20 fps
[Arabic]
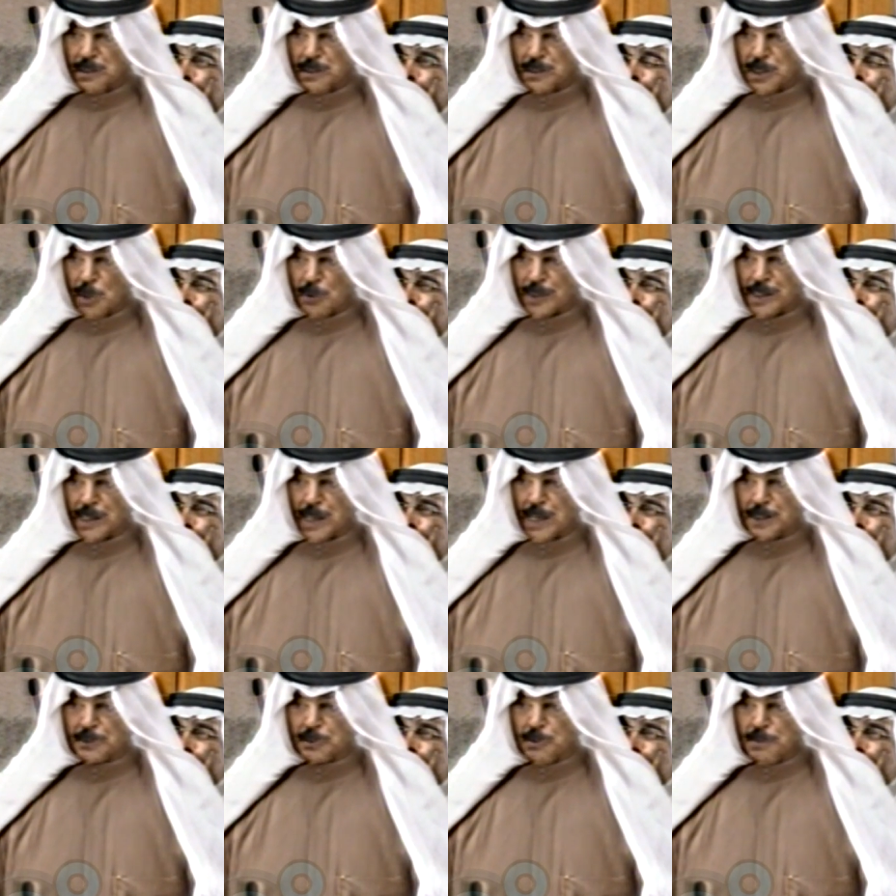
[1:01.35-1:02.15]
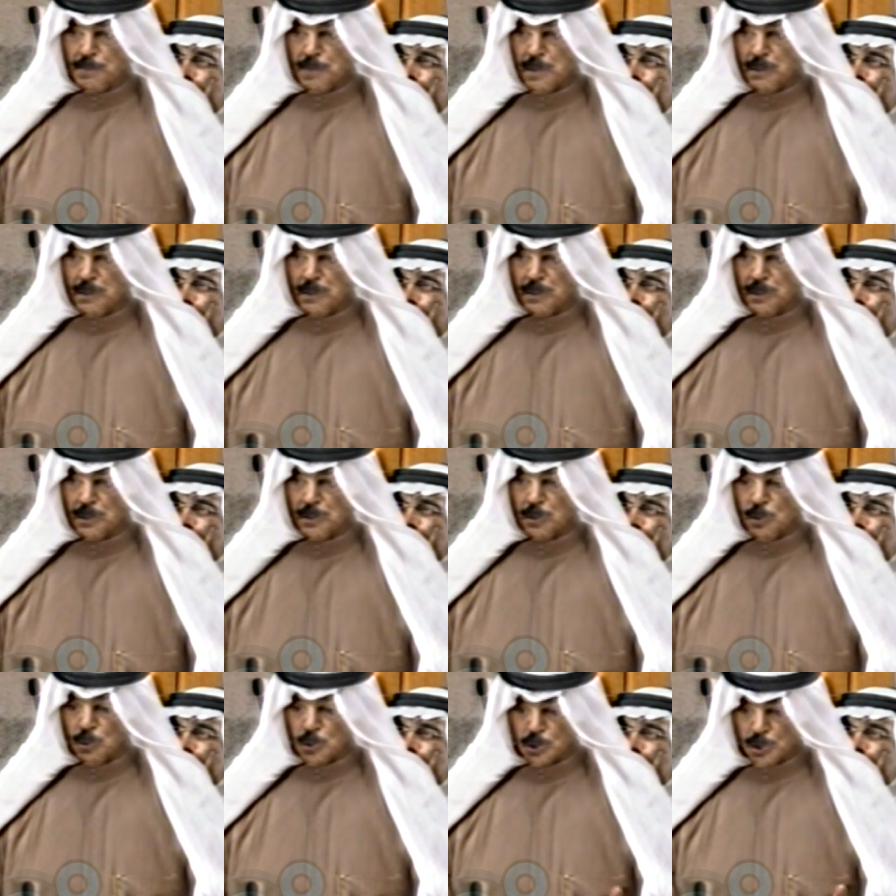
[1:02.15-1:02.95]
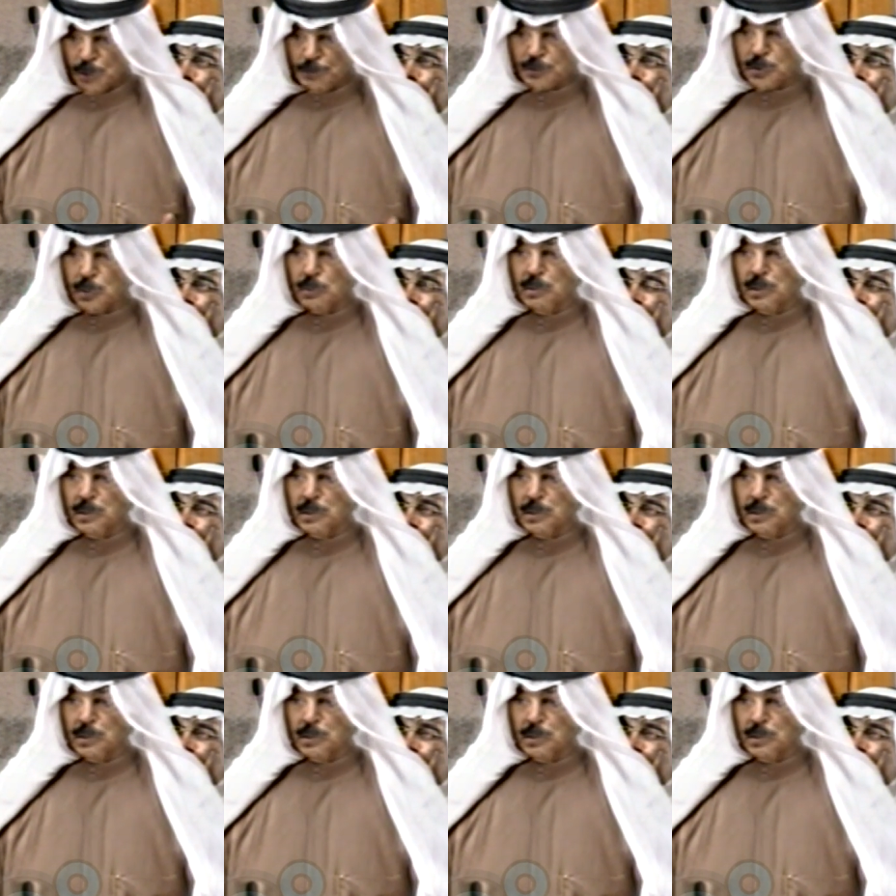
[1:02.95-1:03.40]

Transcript: دورياتكم وشفتوا